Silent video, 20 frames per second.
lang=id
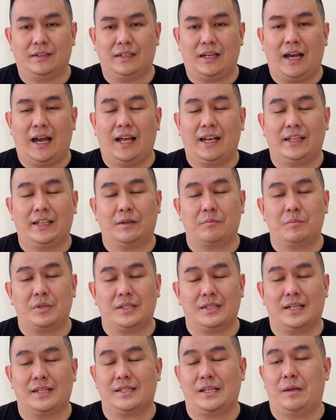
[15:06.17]
hal yang
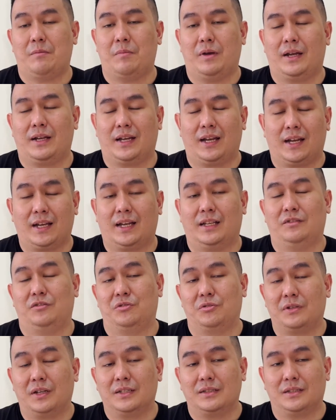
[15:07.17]
bisa saya banggakan
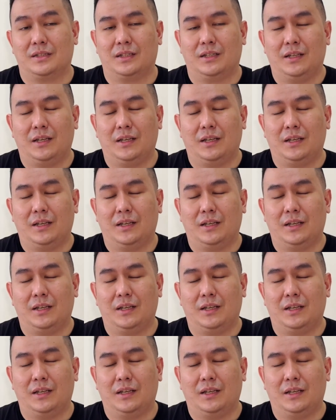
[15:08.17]
juga sih